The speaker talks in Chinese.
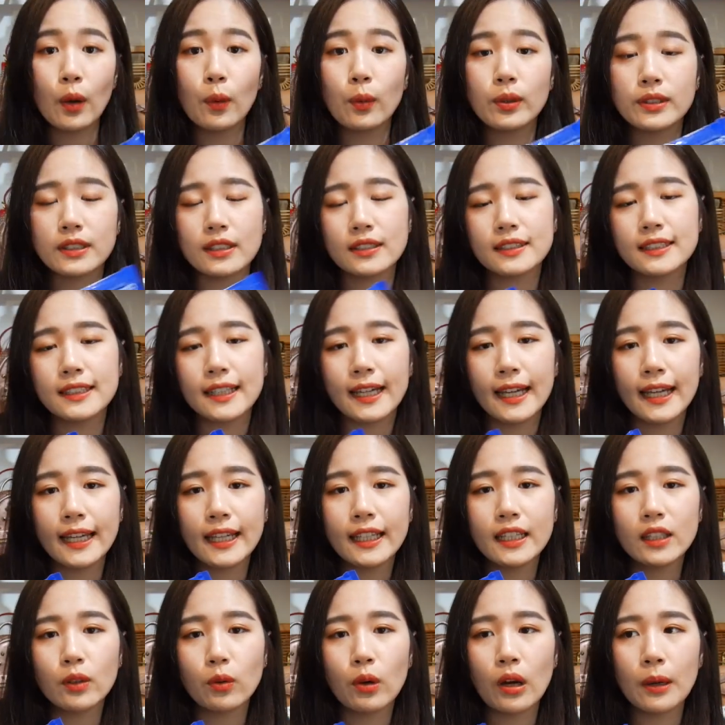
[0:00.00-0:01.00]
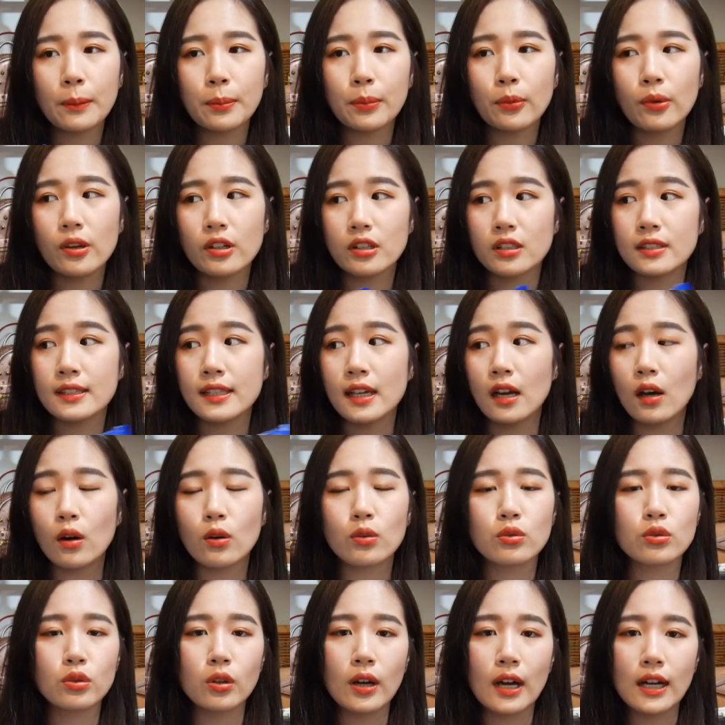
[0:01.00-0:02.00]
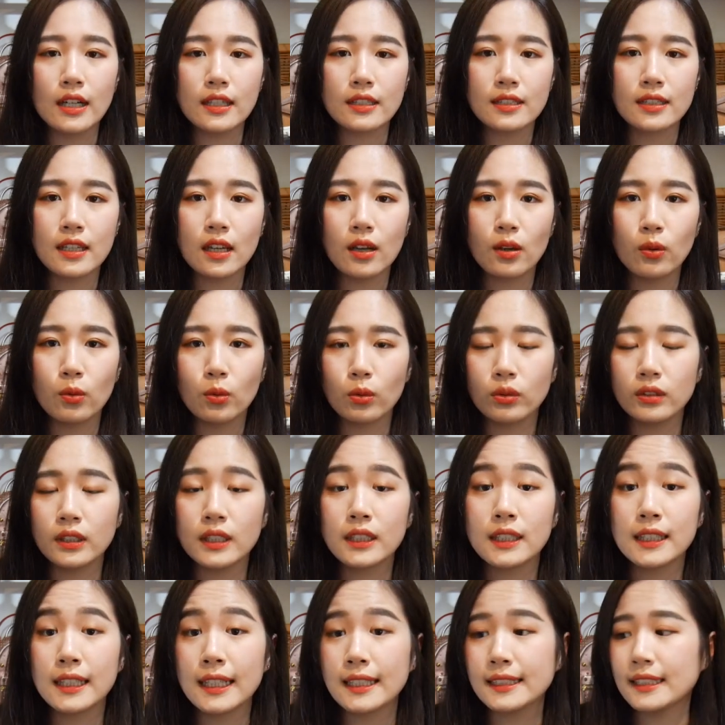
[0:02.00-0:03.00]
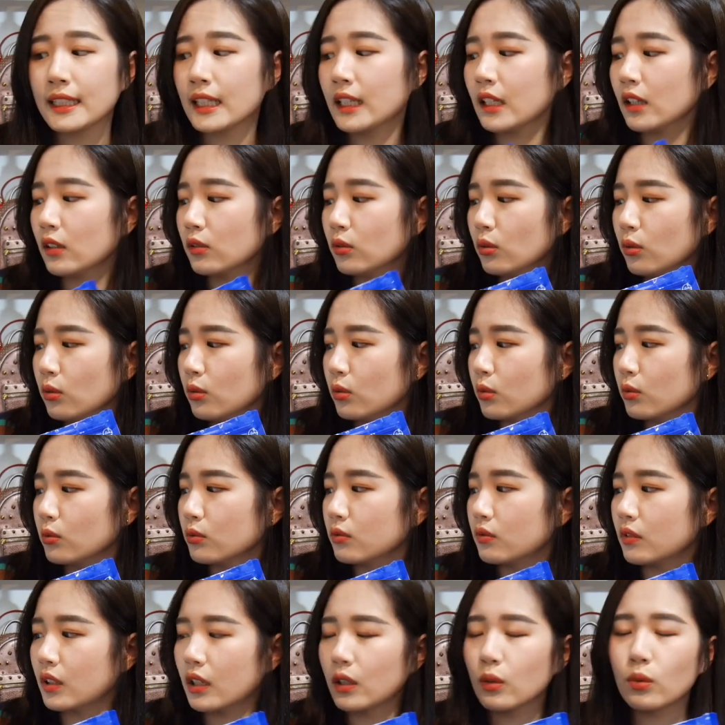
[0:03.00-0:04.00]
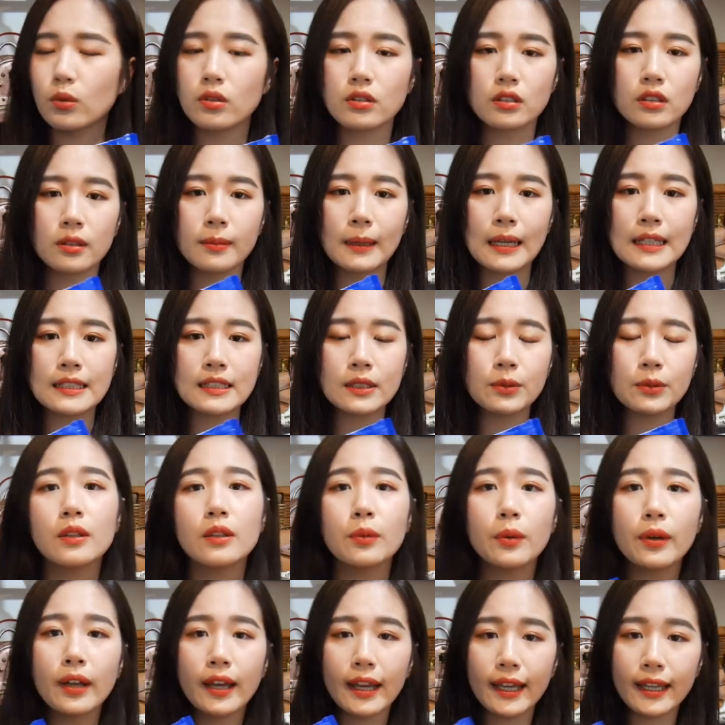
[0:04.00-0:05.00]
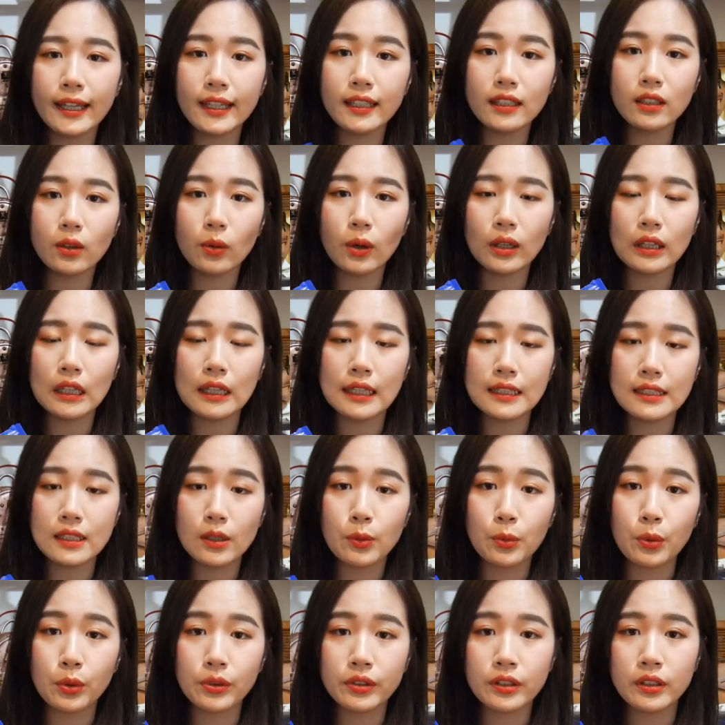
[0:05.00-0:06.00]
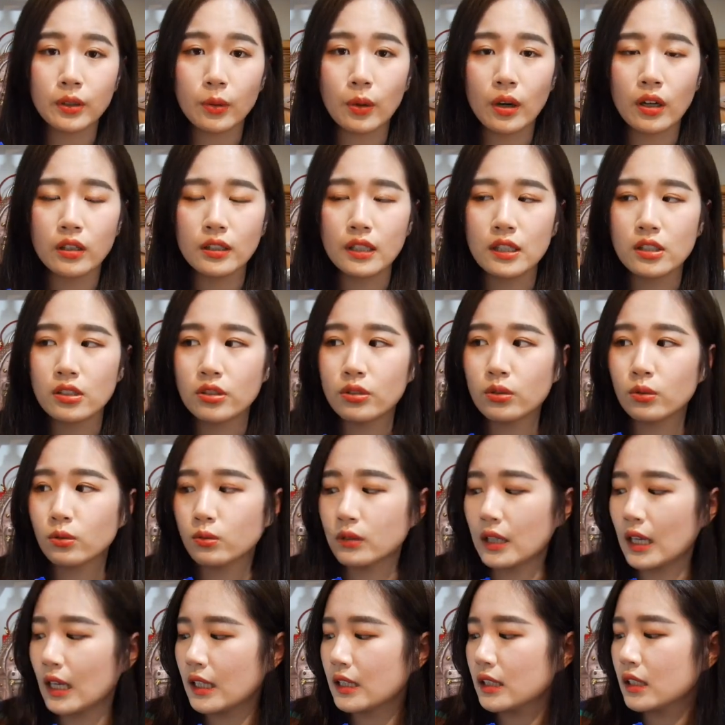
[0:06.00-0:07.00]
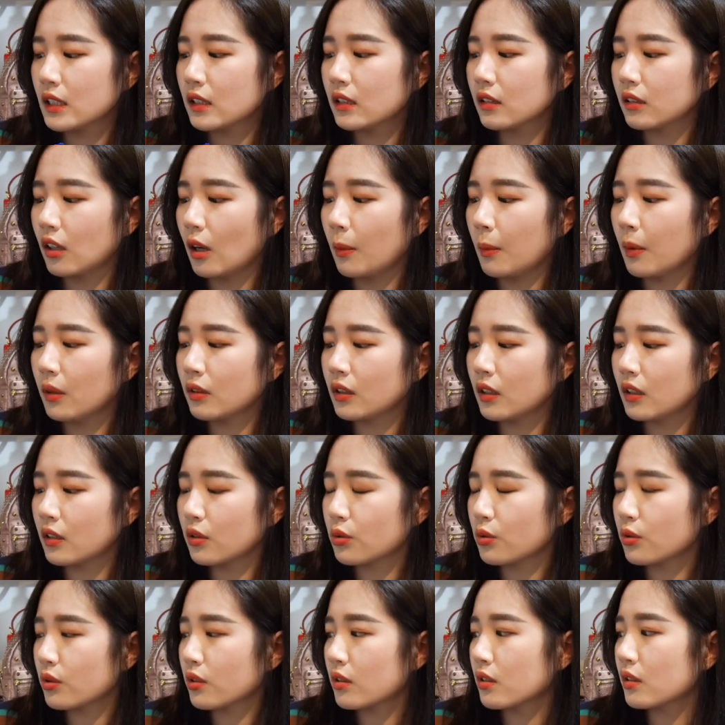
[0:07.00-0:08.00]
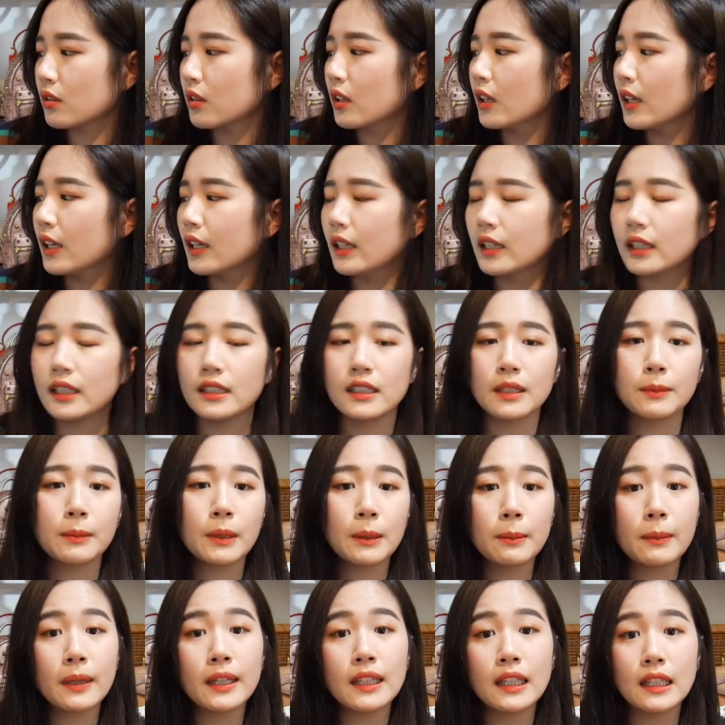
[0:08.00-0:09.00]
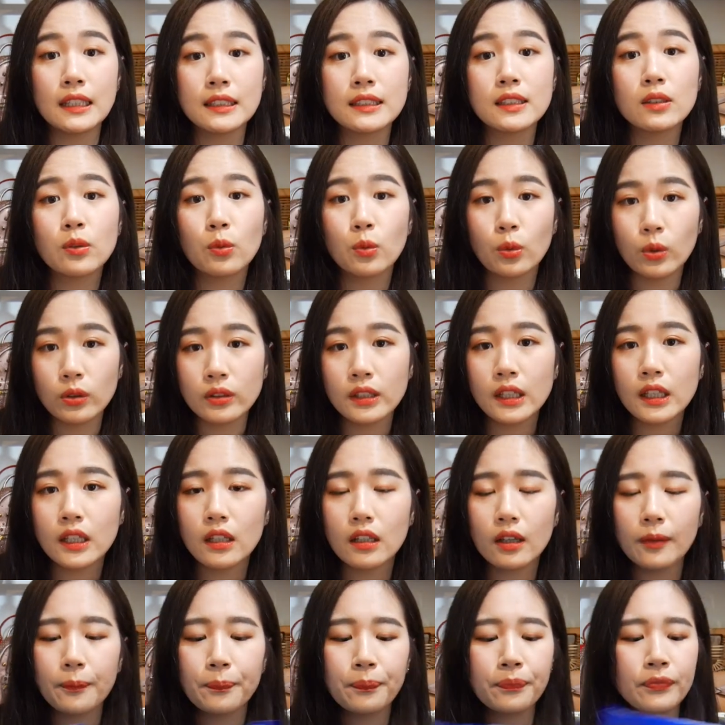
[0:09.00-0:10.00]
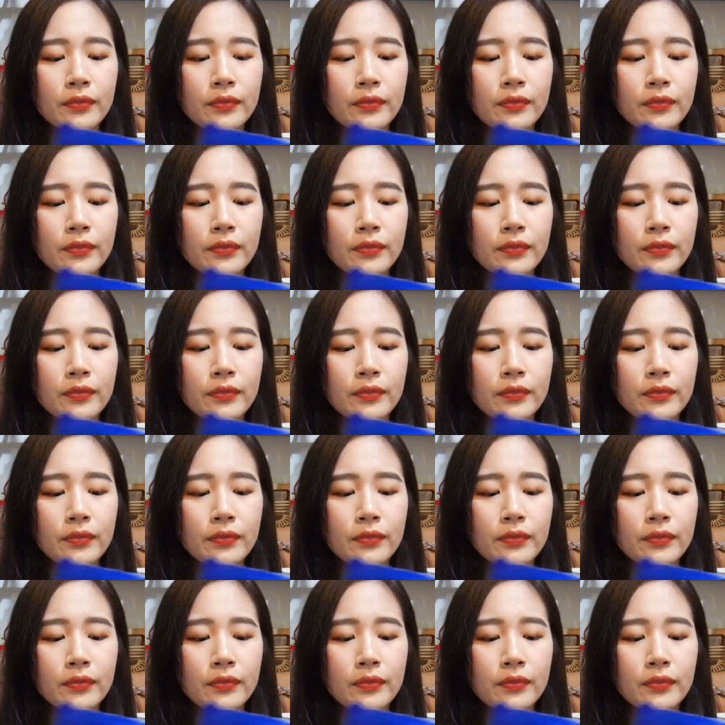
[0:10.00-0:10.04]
我相信黑鹰的话，不管是在澳洲还是在国内的大家，应该都有听过这个牌因为黑鹰的话呢，它在国内的话，它是有它自己的淘宝店的，就是已经慢慢引进国内了。